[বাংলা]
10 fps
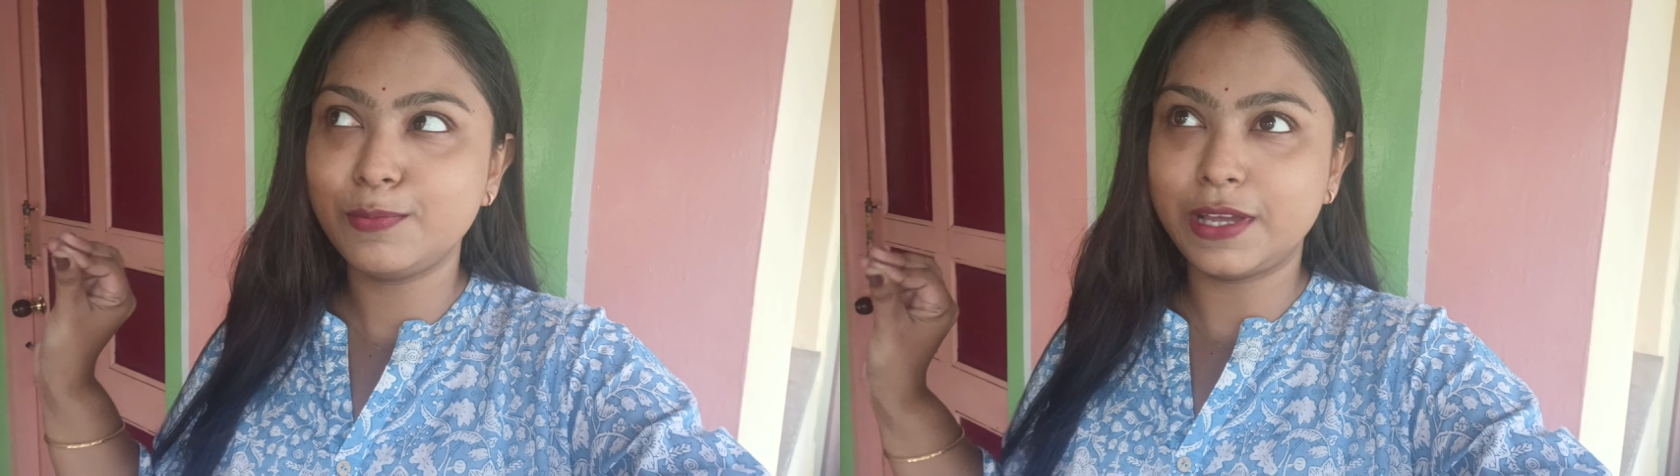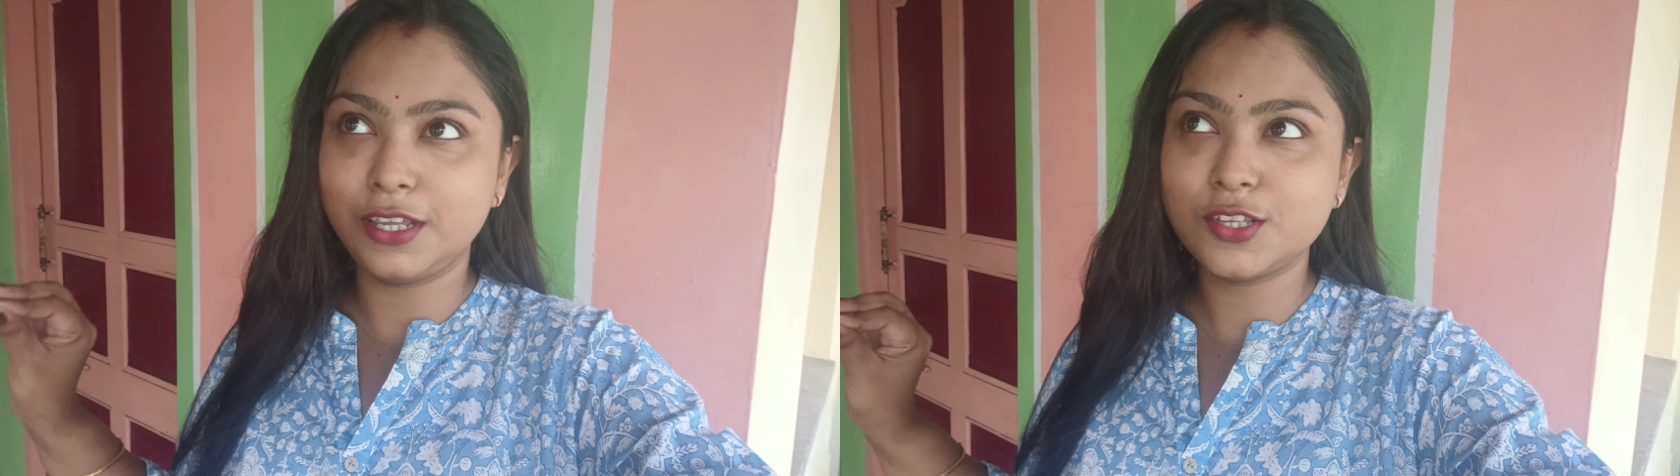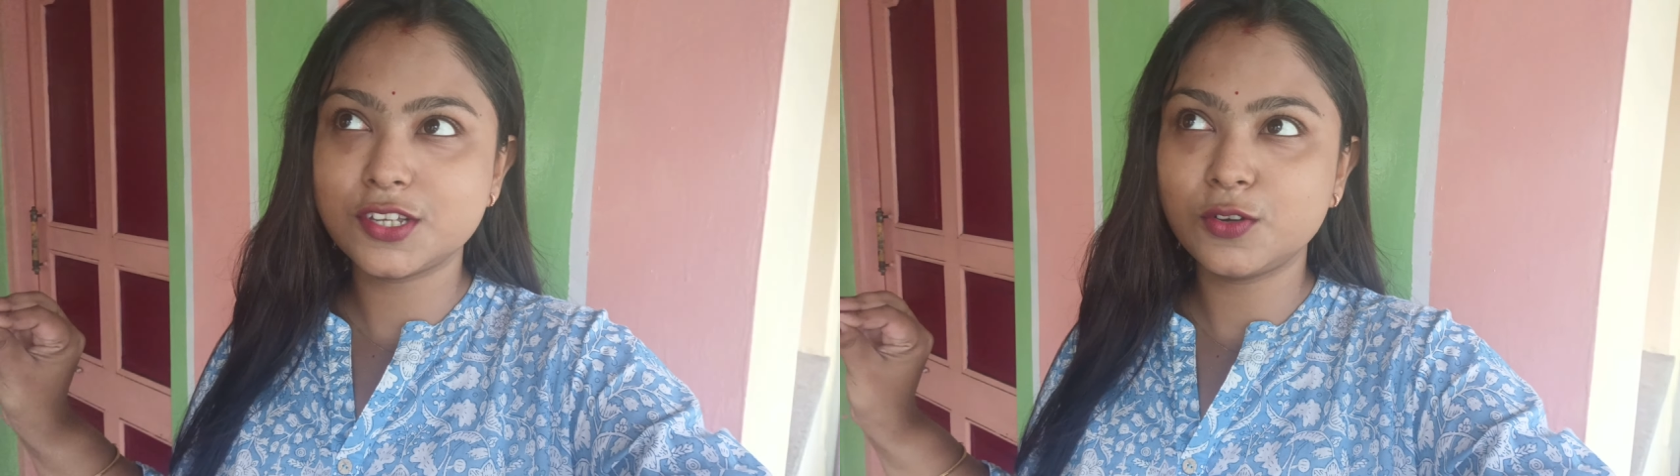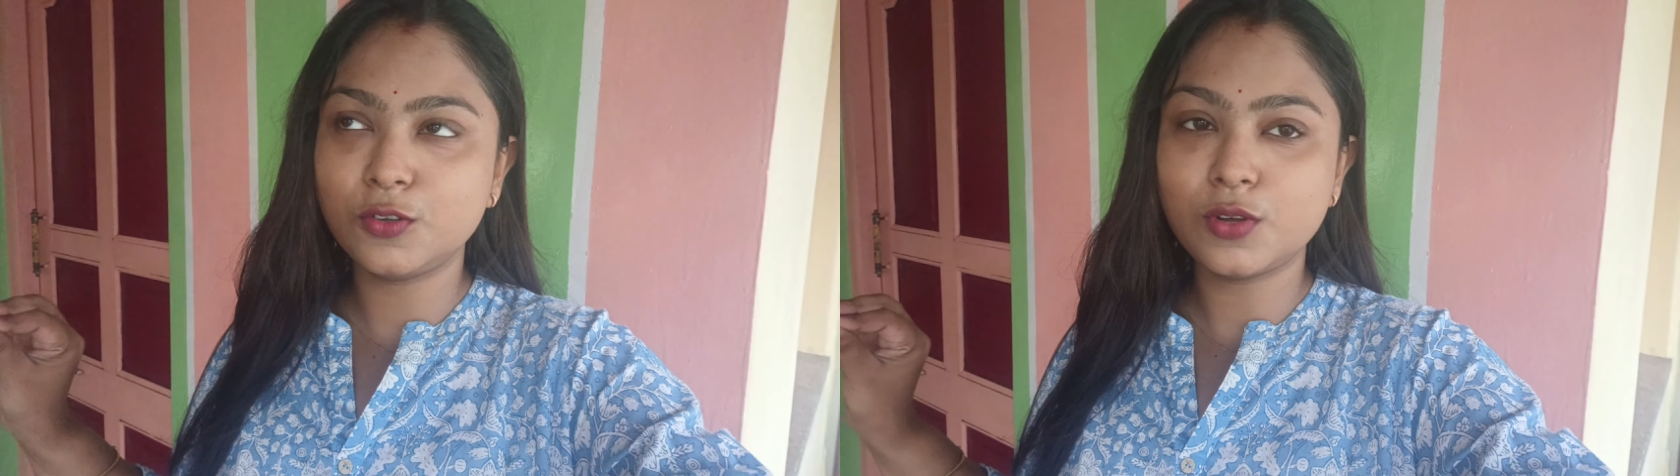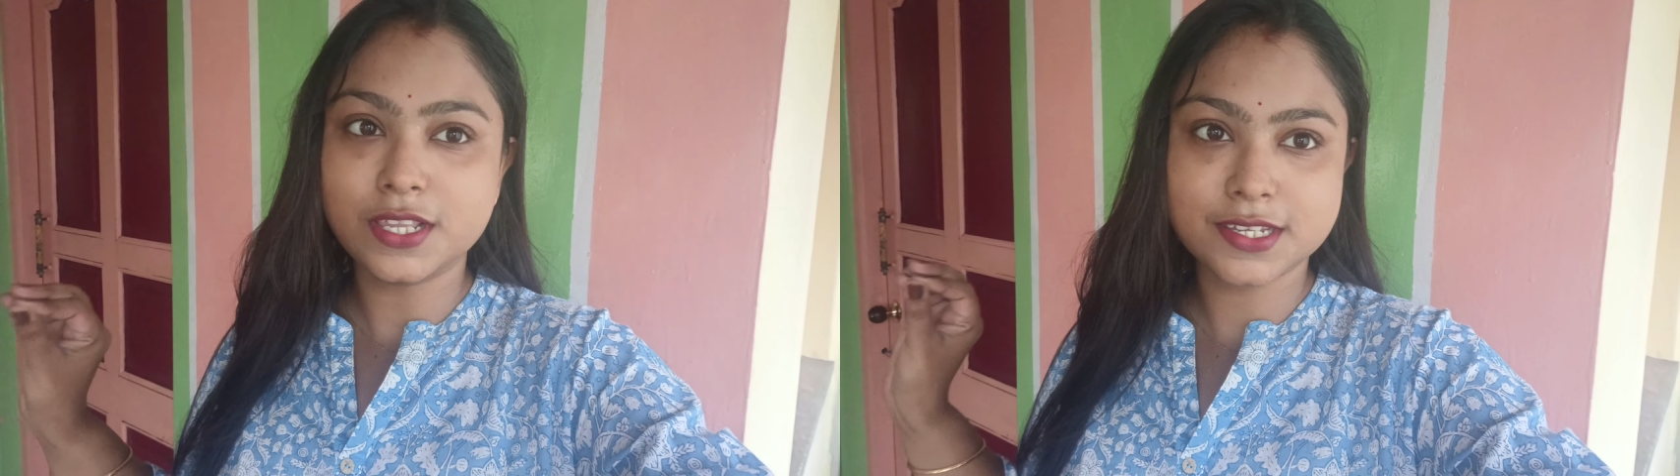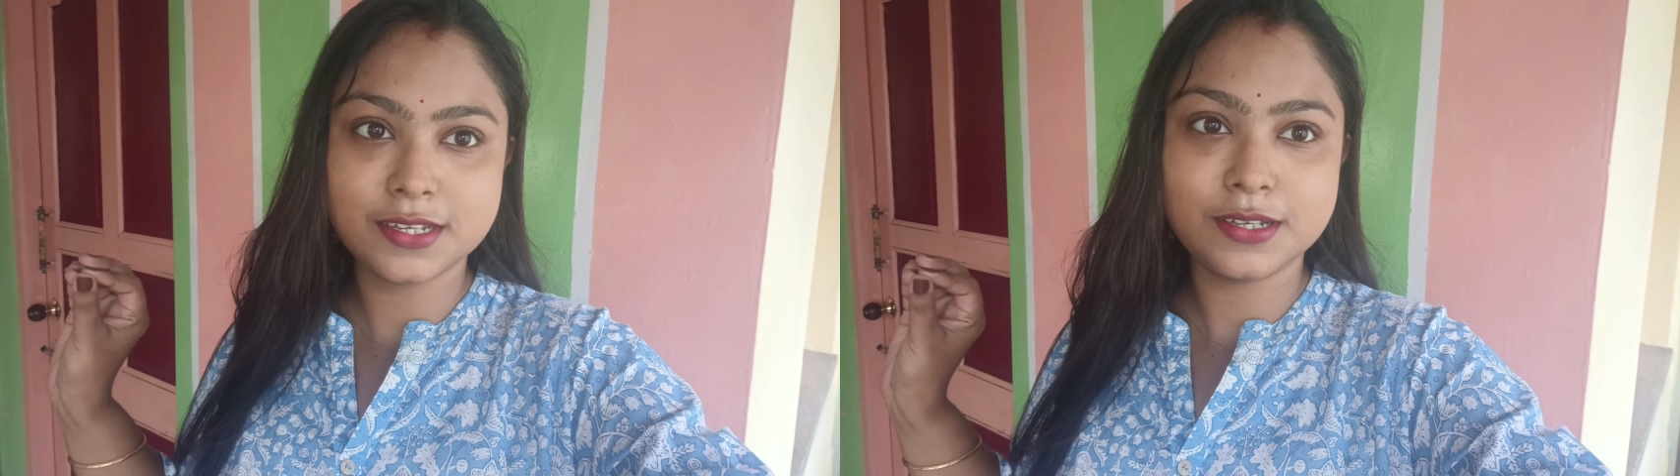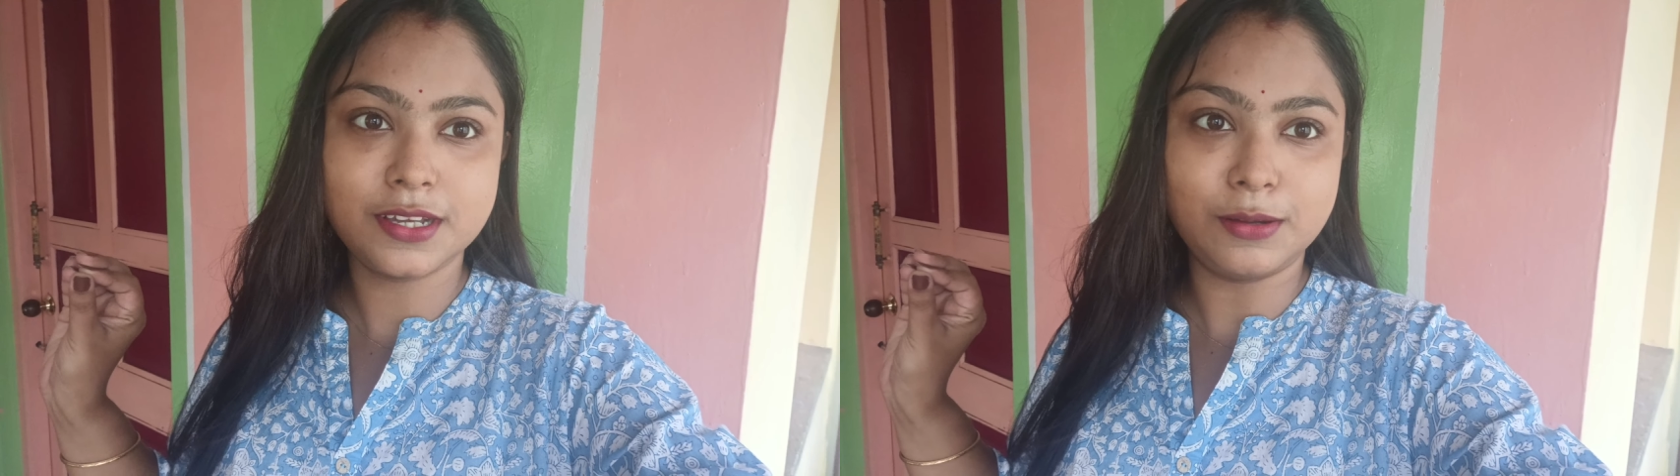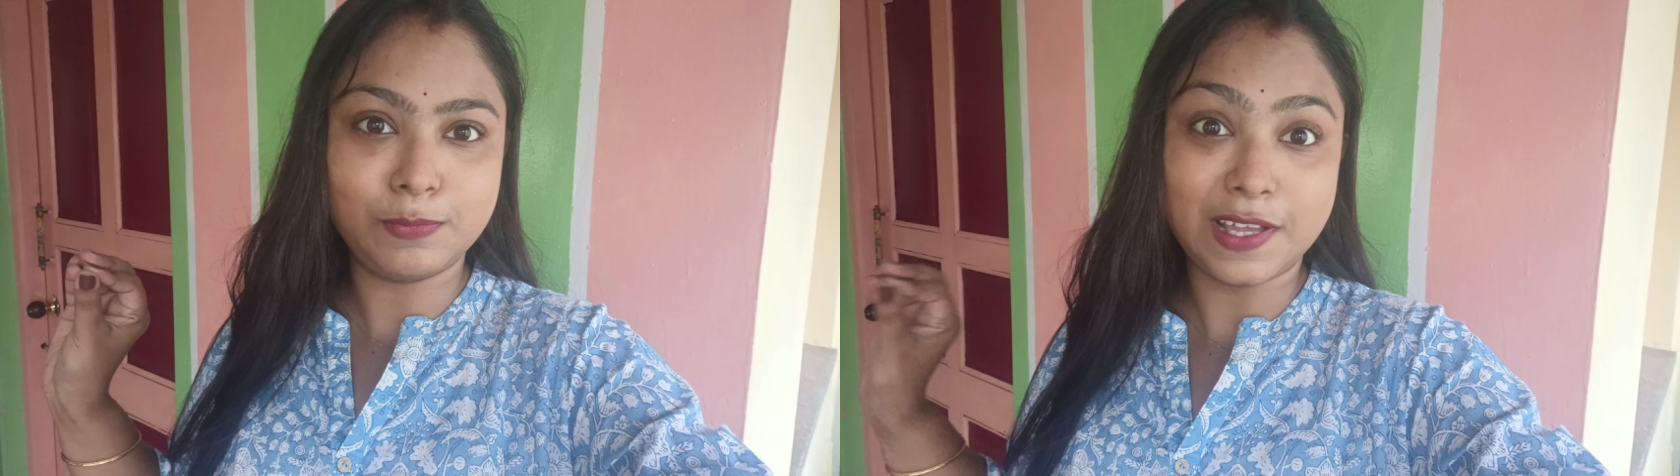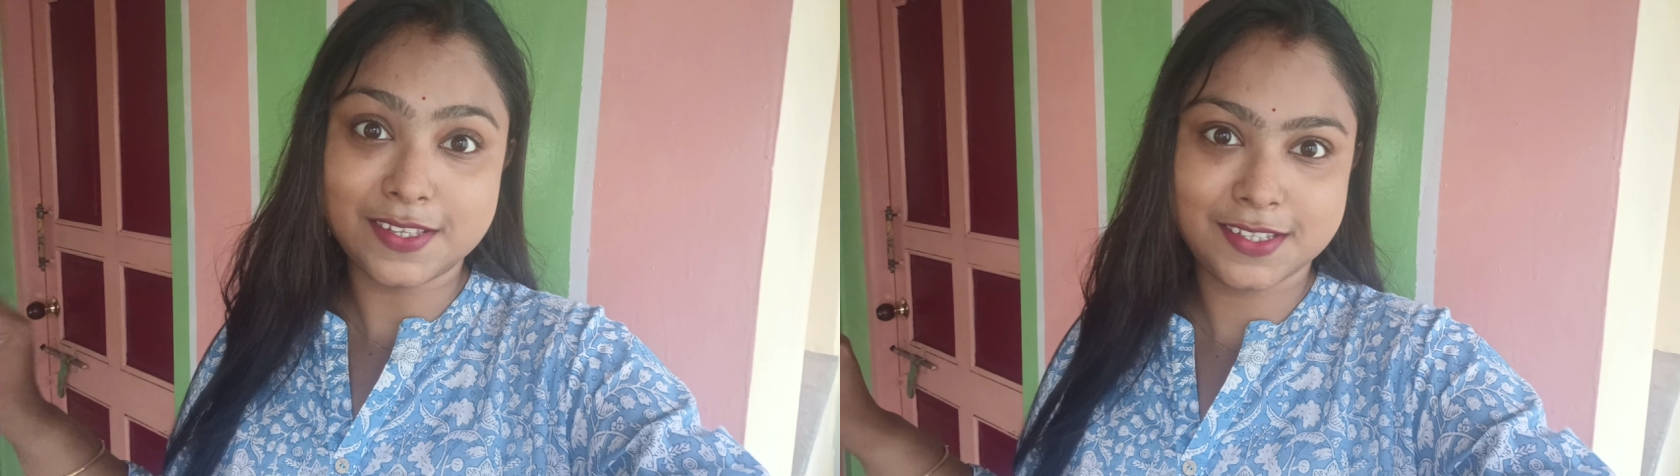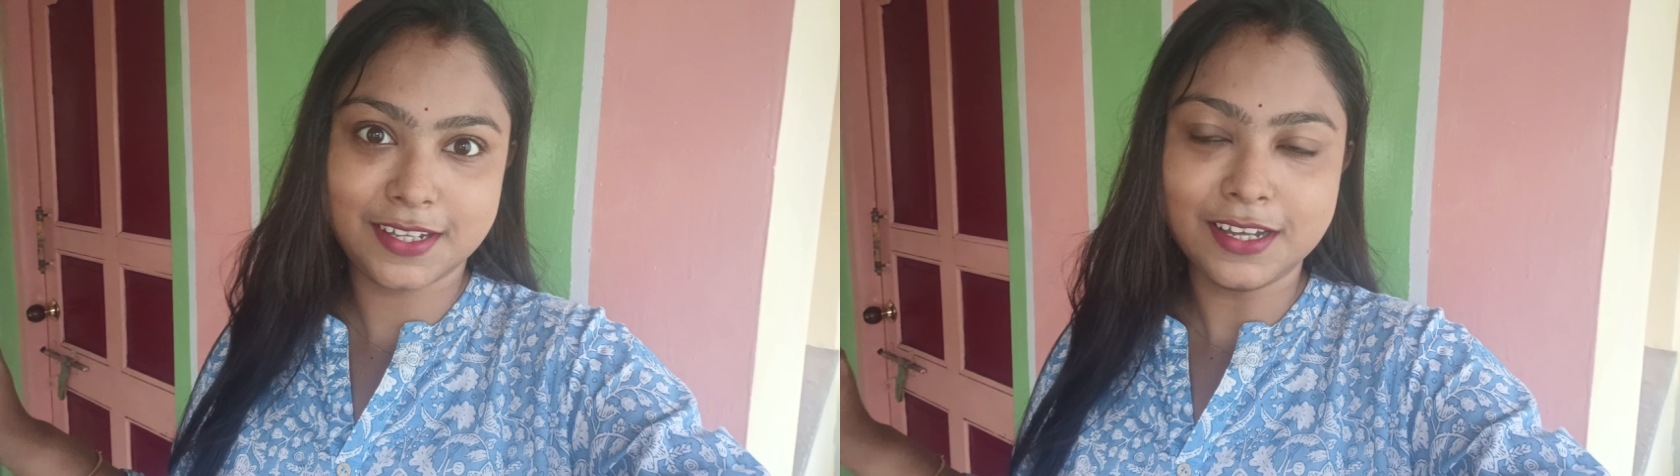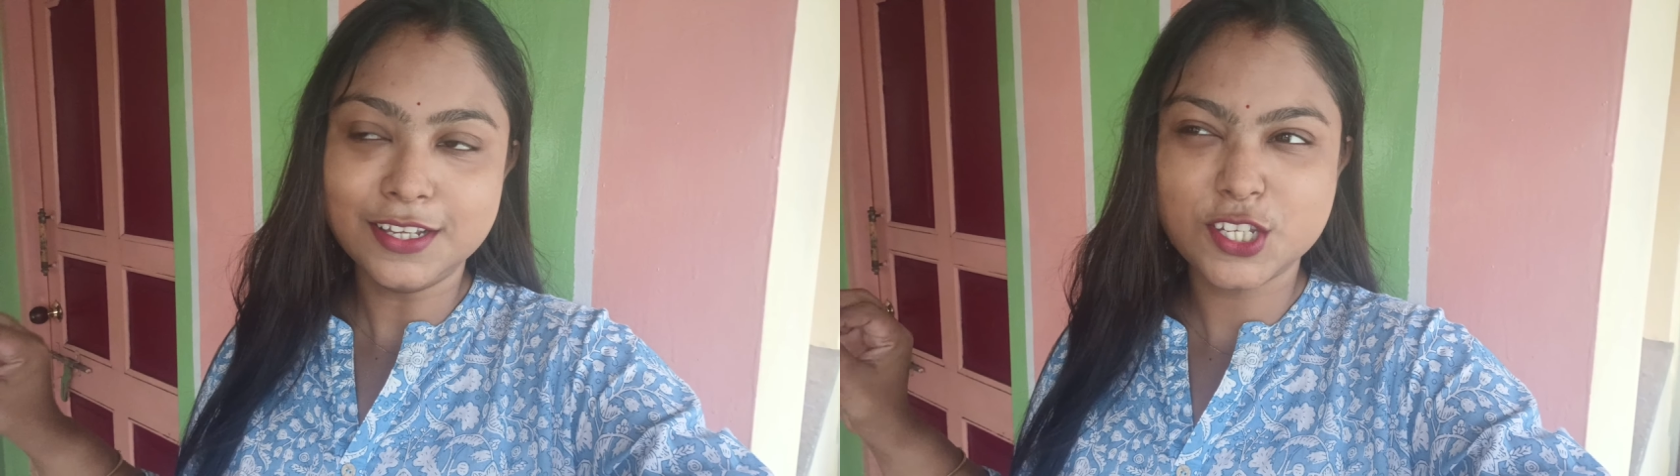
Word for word: বানিয়েছি হলো আজকে পাস্তা